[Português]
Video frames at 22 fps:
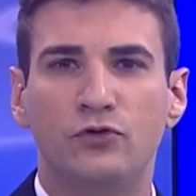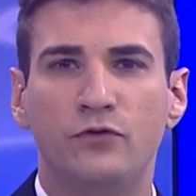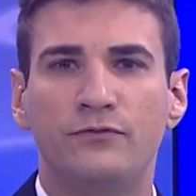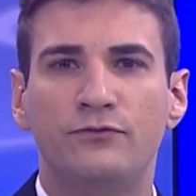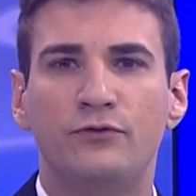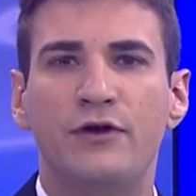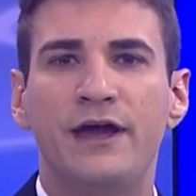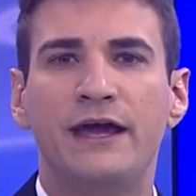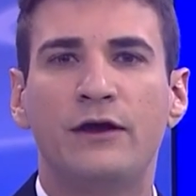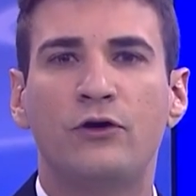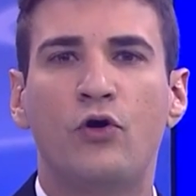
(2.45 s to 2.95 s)
um
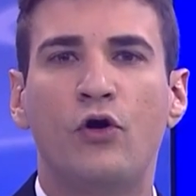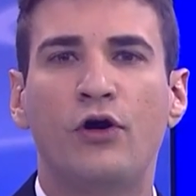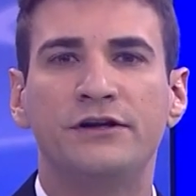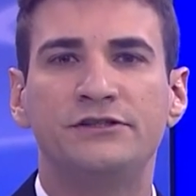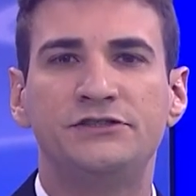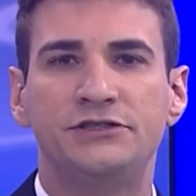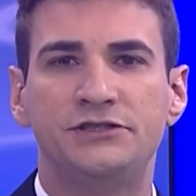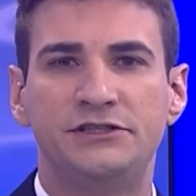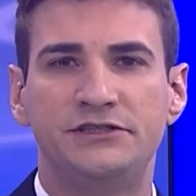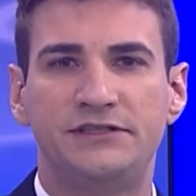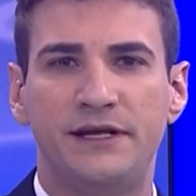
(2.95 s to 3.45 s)
novo
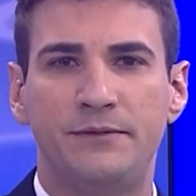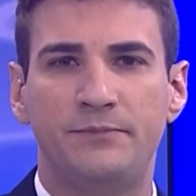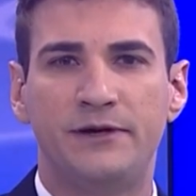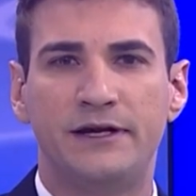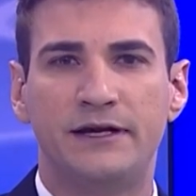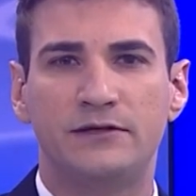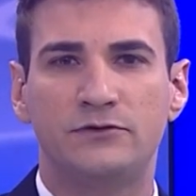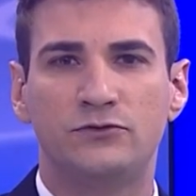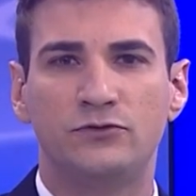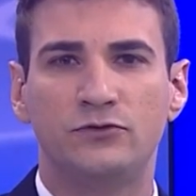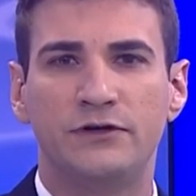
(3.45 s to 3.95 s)
recorde de
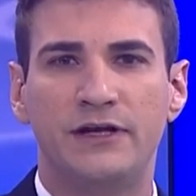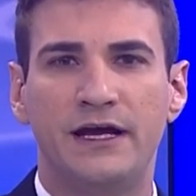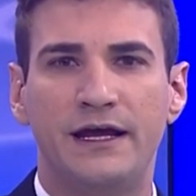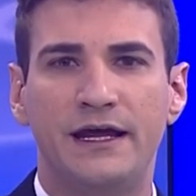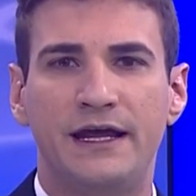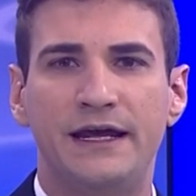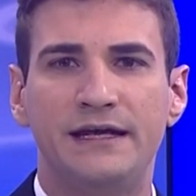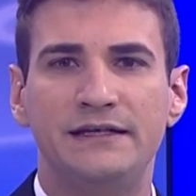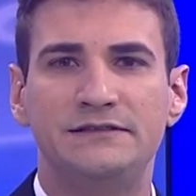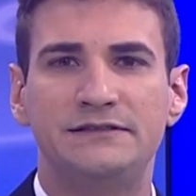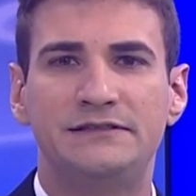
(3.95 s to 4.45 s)

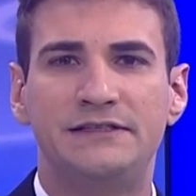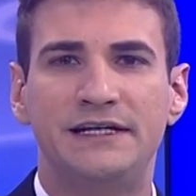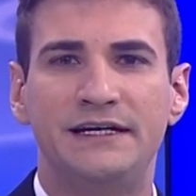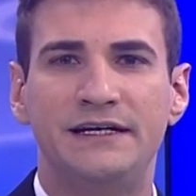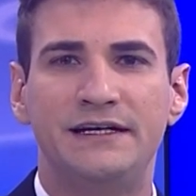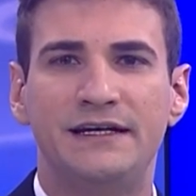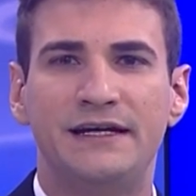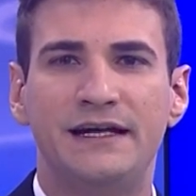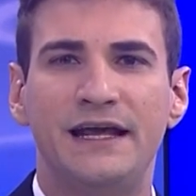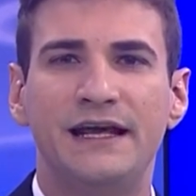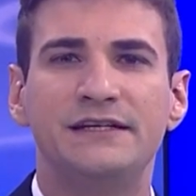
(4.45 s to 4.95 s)
temperatura
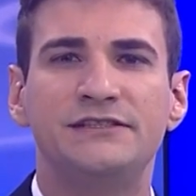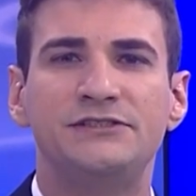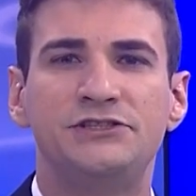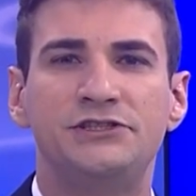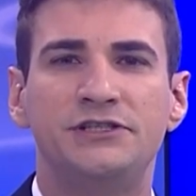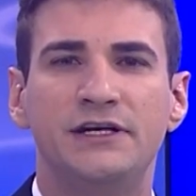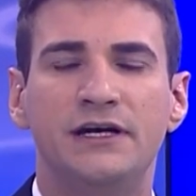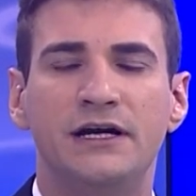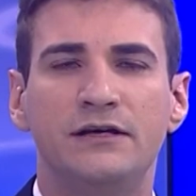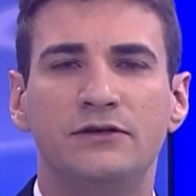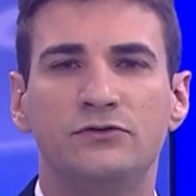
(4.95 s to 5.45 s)
entre
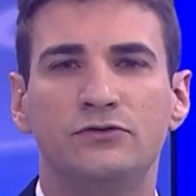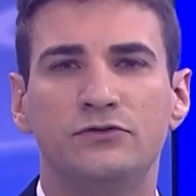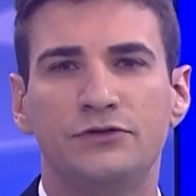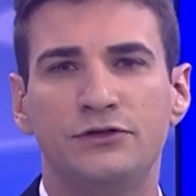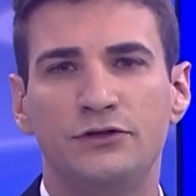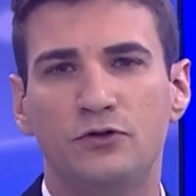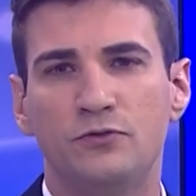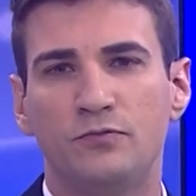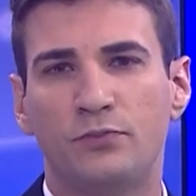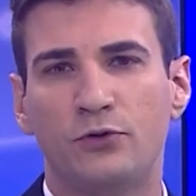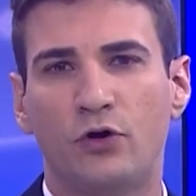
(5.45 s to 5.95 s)
este
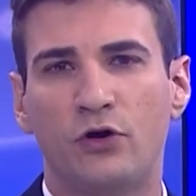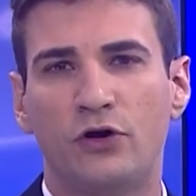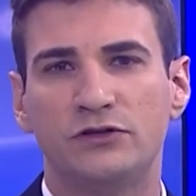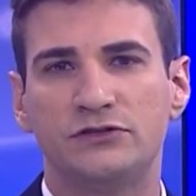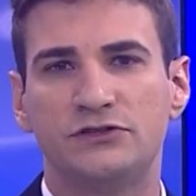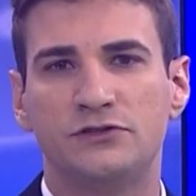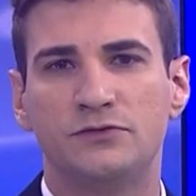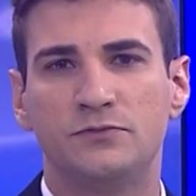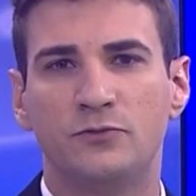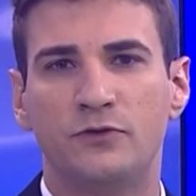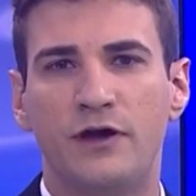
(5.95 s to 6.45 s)
ano e o
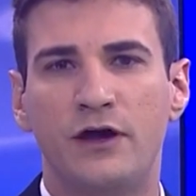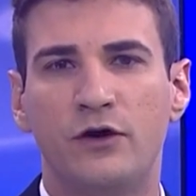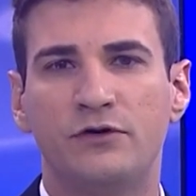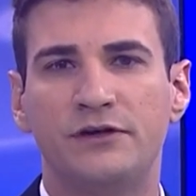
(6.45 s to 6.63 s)
próximo,